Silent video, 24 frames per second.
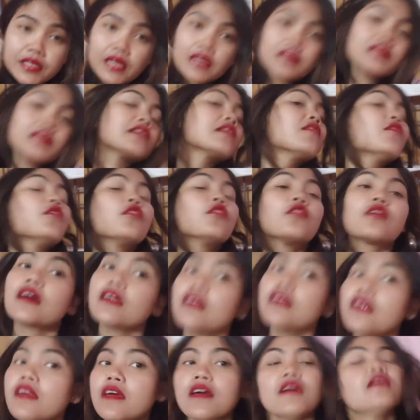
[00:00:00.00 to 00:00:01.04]
शादी
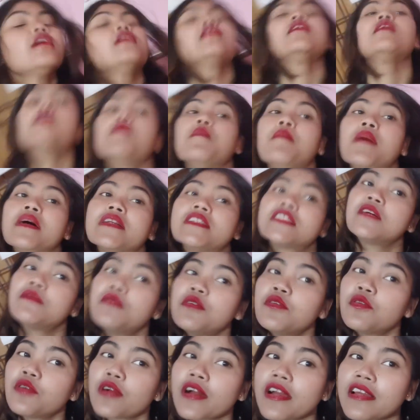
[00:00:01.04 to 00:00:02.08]
होकर बच्चा
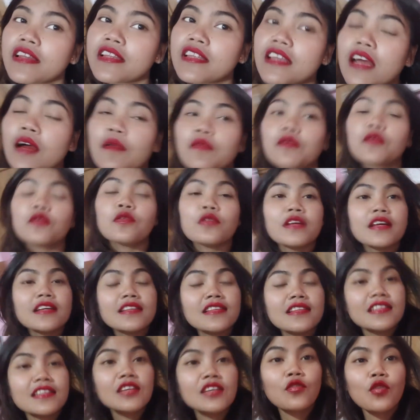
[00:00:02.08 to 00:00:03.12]
भी हो गई थी अब लोग
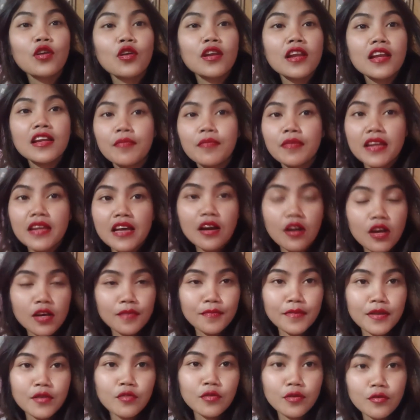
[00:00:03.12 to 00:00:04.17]
देख सकते कोयला ना मेरा
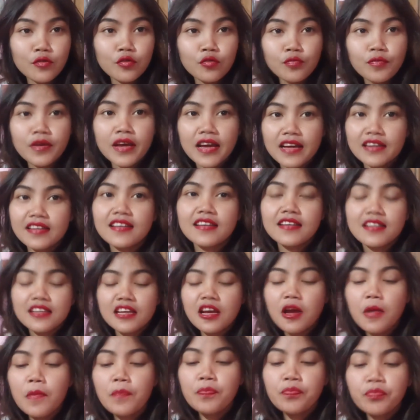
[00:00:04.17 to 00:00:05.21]
घर में रूम में आती रहती
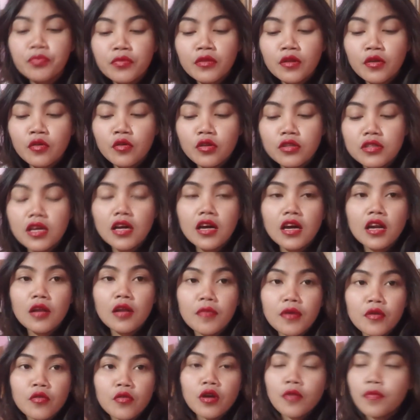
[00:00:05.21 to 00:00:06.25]
है उसके
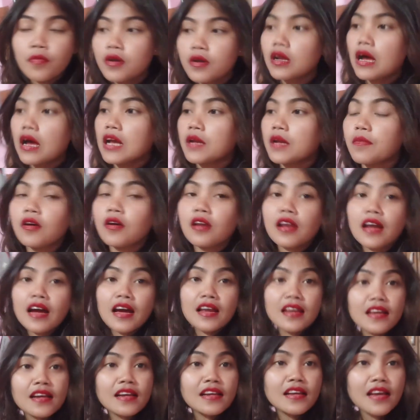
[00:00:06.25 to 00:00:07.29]
घर में वहाँ पर आठ मंगला
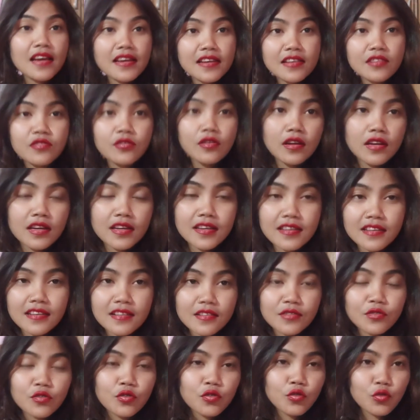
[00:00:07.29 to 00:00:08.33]
खाने के लिए आई थी
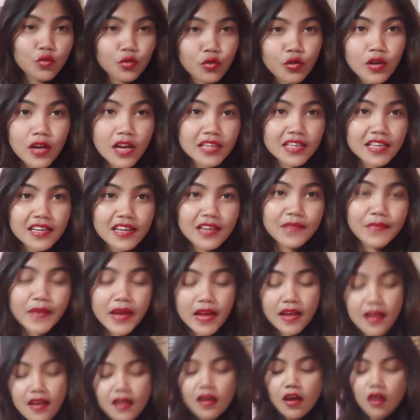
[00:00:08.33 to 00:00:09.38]
ऑलरेडी जो दुल्हन के घर
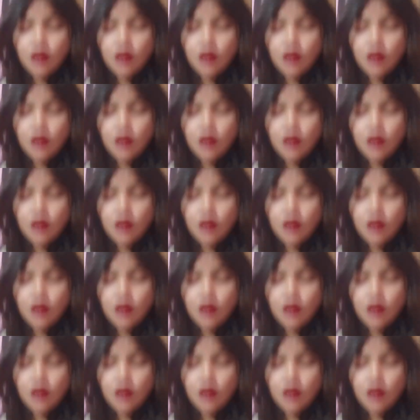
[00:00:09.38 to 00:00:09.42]
में